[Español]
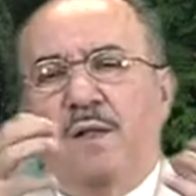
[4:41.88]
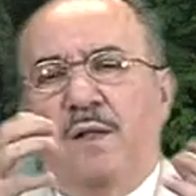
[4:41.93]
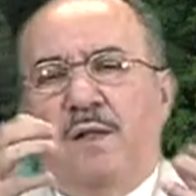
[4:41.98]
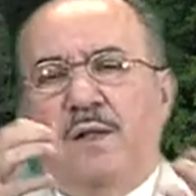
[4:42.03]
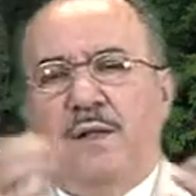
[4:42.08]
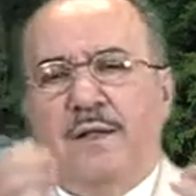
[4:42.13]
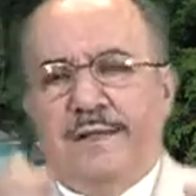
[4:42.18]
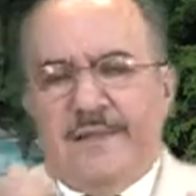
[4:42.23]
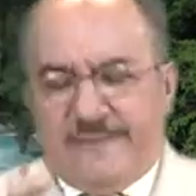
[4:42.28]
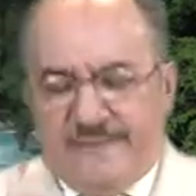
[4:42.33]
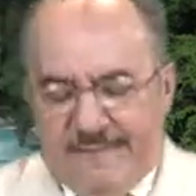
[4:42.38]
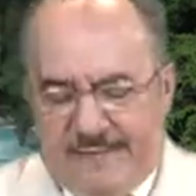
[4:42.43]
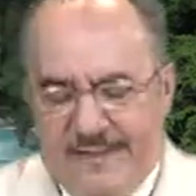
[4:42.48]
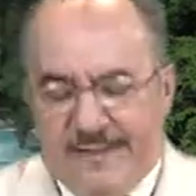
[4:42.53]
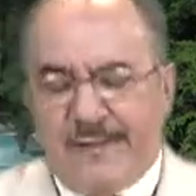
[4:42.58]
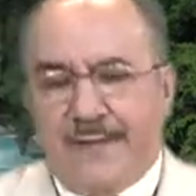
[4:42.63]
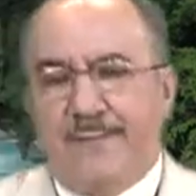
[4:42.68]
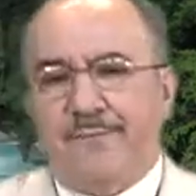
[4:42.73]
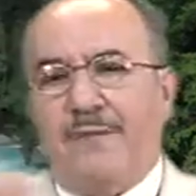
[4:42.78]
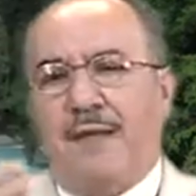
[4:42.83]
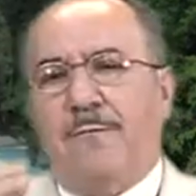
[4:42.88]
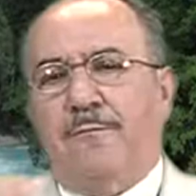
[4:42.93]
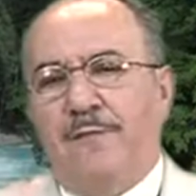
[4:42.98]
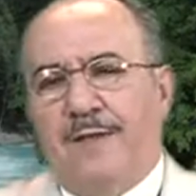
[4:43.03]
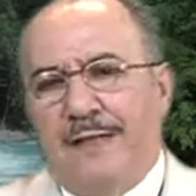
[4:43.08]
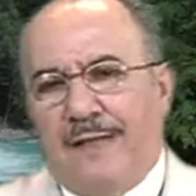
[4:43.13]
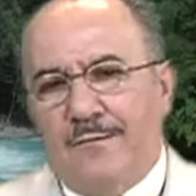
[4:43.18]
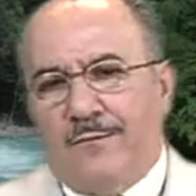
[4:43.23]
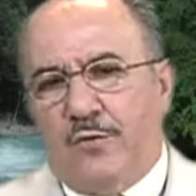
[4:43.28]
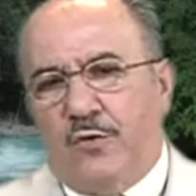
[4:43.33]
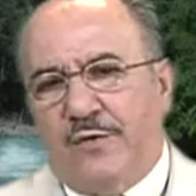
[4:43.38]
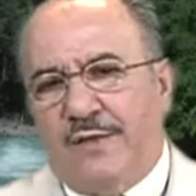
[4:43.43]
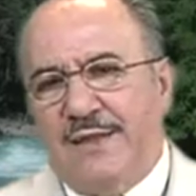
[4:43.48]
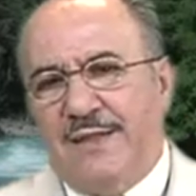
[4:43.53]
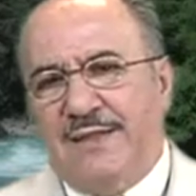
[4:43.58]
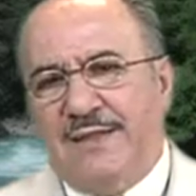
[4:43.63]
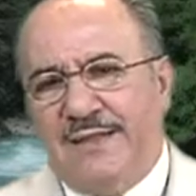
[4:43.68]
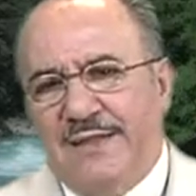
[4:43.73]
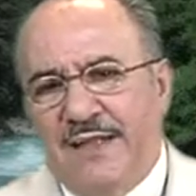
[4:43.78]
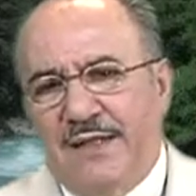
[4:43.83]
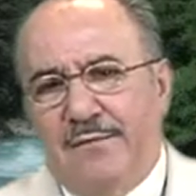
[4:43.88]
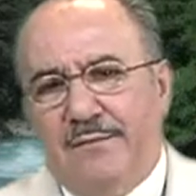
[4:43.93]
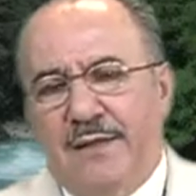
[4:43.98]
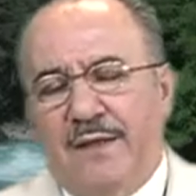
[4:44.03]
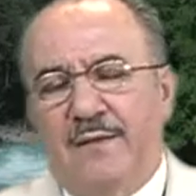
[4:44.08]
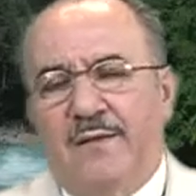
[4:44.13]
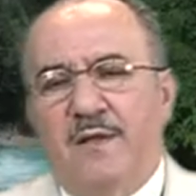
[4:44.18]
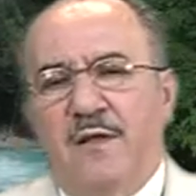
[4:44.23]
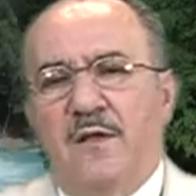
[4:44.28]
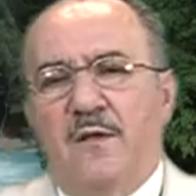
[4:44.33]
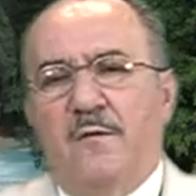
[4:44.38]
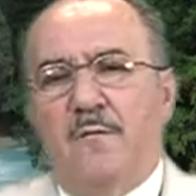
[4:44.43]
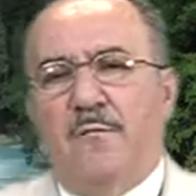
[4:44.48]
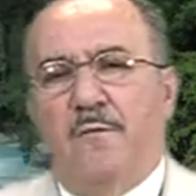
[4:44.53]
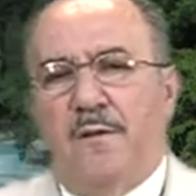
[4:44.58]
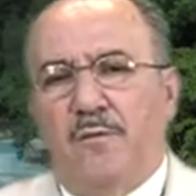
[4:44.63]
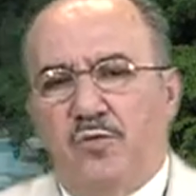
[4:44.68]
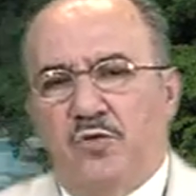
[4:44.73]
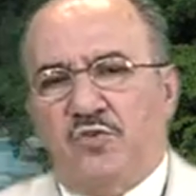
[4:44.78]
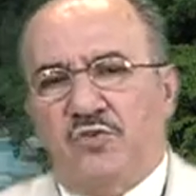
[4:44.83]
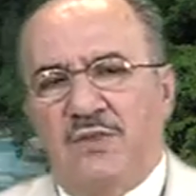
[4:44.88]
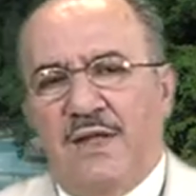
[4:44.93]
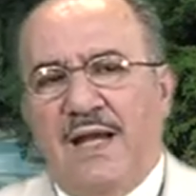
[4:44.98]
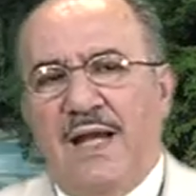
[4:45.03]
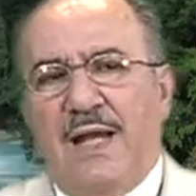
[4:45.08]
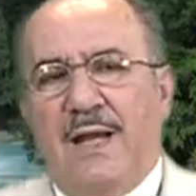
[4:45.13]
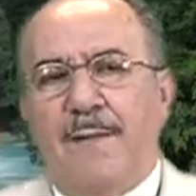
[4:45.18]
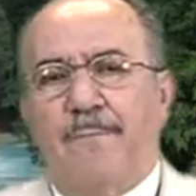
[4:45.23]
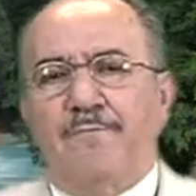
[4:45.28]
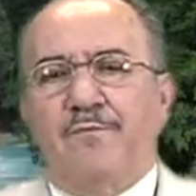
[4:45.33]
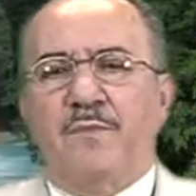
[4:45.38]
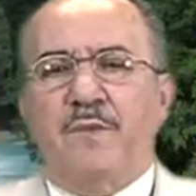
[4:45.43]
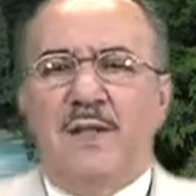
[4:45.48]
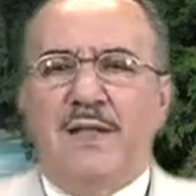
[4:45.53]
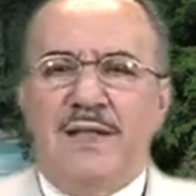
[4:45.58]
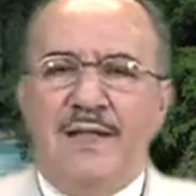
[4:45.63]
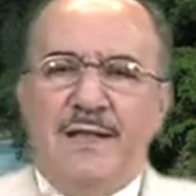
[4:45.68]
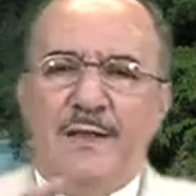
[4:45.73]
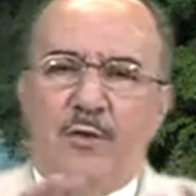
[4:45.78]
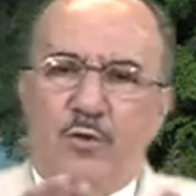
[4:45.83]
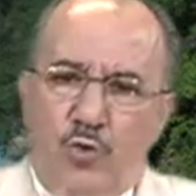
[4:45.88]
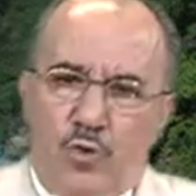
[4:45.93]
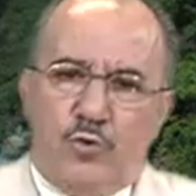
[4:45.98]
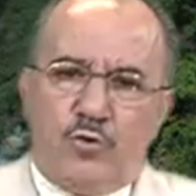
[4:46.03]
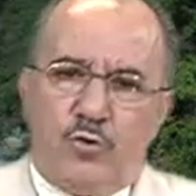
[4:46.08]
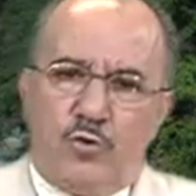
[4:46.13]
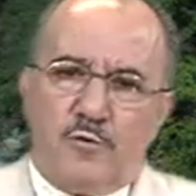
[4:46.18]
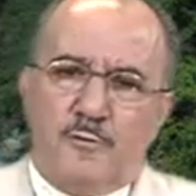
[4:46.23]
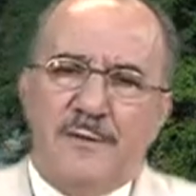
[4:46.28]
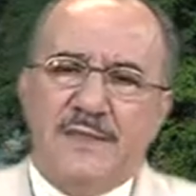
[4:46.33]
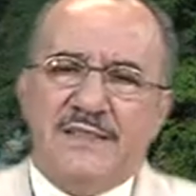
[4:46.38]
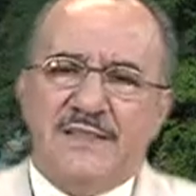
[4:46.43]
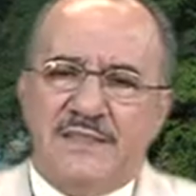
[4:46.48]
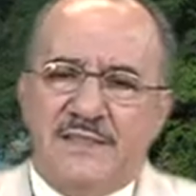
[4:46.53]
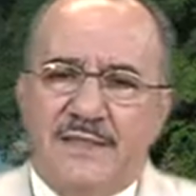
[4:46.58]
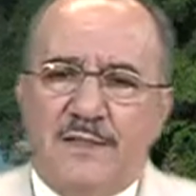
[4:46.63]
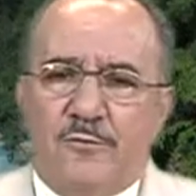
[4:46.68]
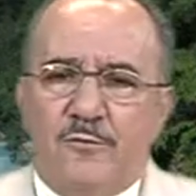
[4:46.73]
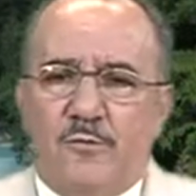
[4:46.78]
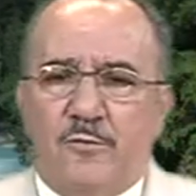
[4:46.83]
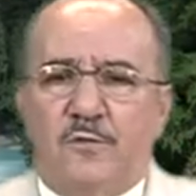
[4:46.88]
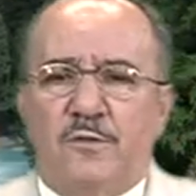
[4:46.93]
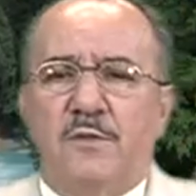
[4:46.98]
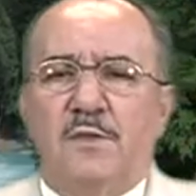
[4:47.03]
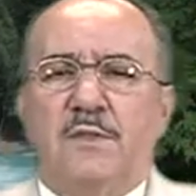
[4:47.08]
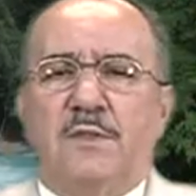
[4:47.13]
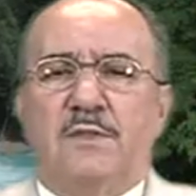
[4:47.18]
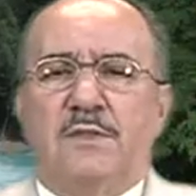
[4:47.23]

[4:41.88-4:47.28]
les vaya hablando del tema Vamos a leer otros versículos